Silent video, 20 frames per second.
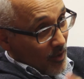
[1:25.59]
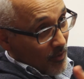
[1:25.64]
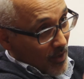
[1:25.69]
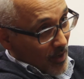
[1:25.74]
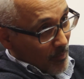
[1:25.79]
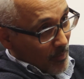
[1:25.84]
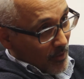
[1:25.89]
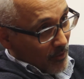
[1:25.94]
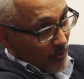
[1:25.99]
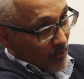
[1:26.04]
Y
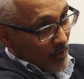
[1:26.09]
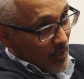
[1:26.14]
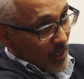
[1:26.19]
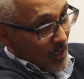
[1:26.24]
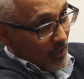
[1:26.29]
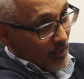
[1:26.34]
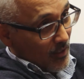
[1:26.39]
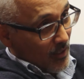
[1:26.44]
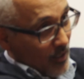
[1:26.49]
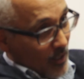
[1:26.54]
lo que busca el
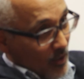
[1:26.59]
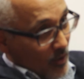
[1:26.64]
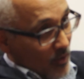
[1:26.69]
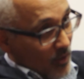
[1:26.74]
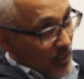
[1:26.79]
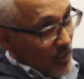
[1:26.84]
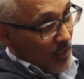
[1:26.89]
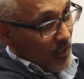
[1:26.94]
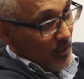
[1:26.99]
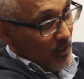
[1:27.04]
centro es
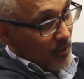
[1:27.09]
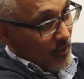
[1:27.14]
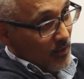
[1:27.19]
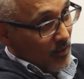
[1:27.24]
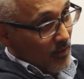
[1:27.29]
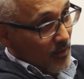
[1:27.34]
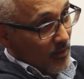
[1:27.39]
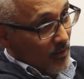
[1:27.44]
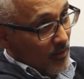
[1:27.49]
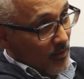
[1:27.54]
llenar
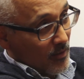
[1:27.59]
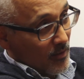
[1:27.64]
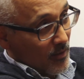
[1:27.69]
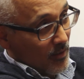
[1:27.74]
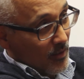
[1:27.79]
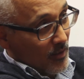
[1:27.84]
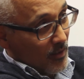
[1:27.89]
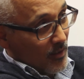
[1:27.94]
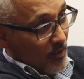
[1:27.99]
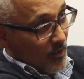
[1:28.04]
eso, o sea,
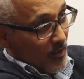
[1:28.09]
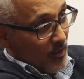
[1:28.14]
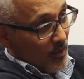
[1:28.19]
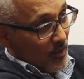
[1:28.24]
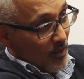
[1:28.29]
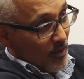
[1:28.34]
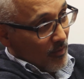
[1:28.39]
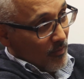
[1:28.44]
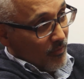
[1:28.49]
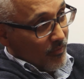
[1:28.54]

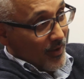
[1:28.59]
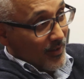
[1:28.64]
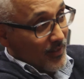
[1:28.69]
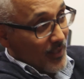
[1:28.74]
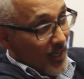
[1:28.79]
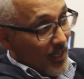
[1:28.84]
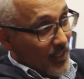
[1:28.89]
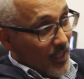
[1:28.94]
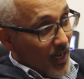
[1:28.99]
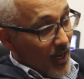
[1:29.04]
fomentar
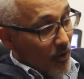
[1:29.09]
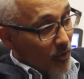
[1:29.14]
trabajos de